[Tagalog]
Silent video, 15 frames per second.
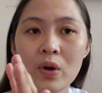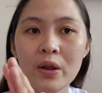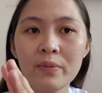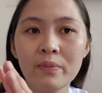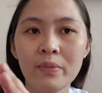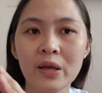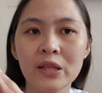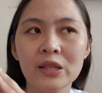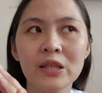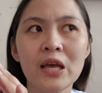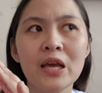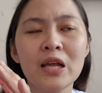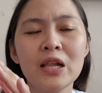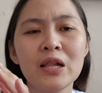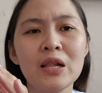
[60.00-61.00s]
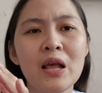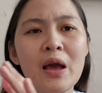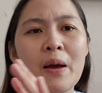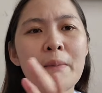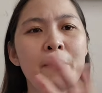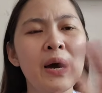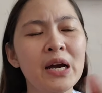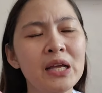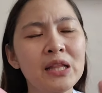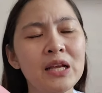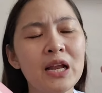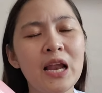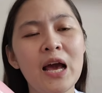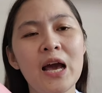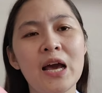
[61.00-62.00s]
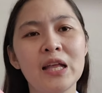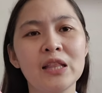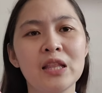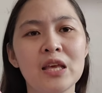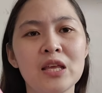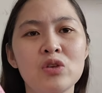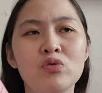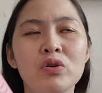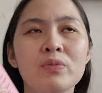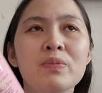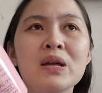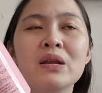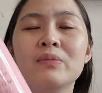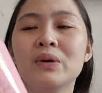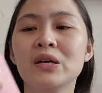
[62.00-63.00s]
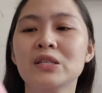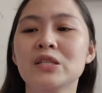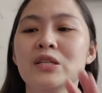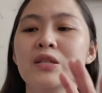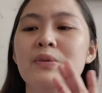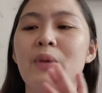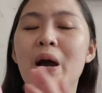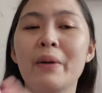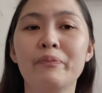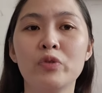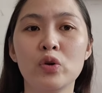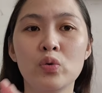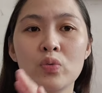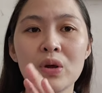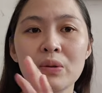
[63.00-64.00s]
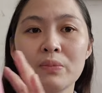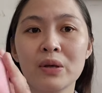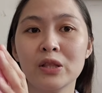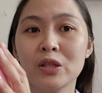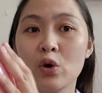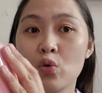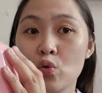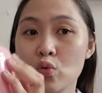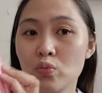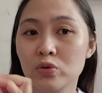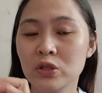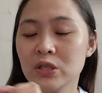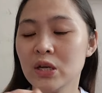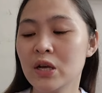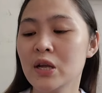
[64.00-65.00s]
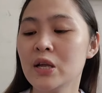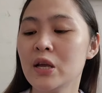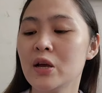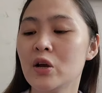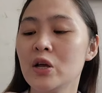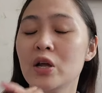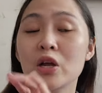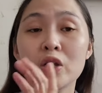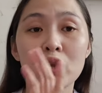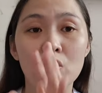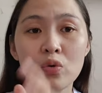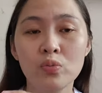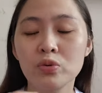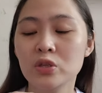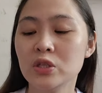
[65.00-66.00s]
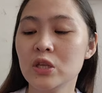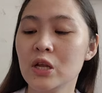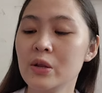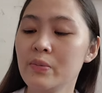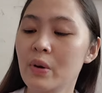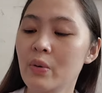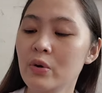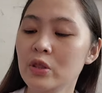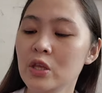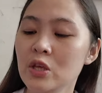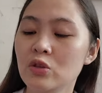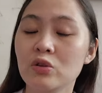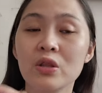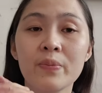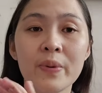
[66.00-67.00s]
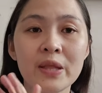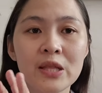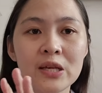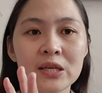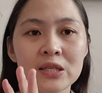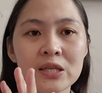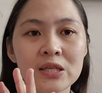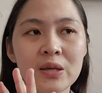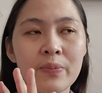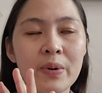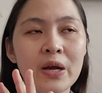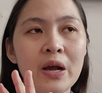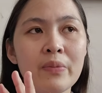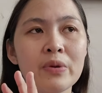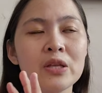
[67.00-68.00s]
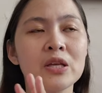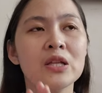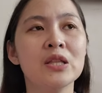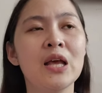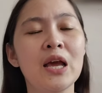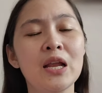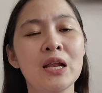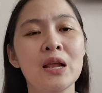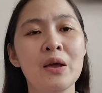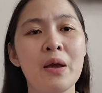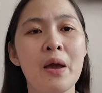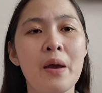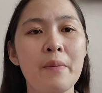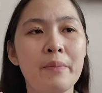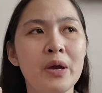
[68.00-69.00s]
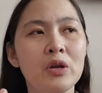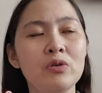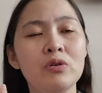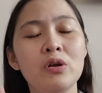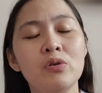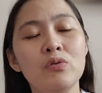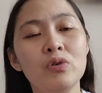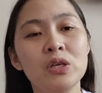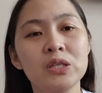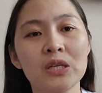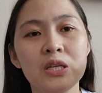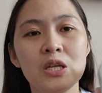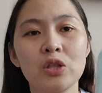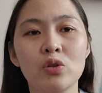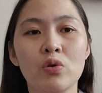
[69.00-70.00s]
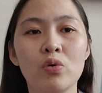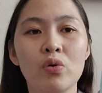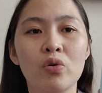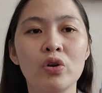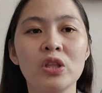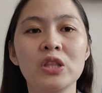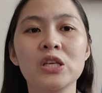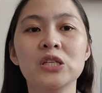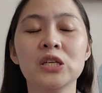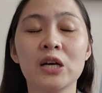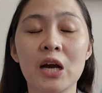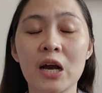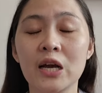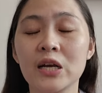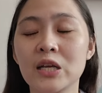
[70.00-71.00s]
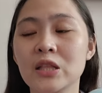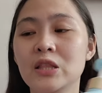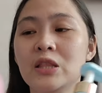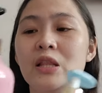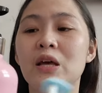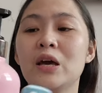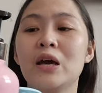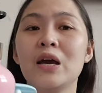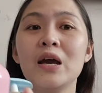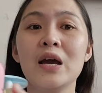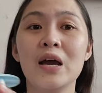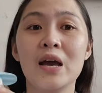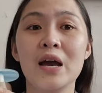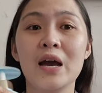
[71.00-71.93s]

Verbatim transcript: one month. Dahil, bakit kalahati? Yung iba naman kasi, di ba, after one month, nauubos na naubos na, nabawa dito, depende kasi sa paggamit niyan. Dahil, meron ako isa nito, hindi siya kaagad na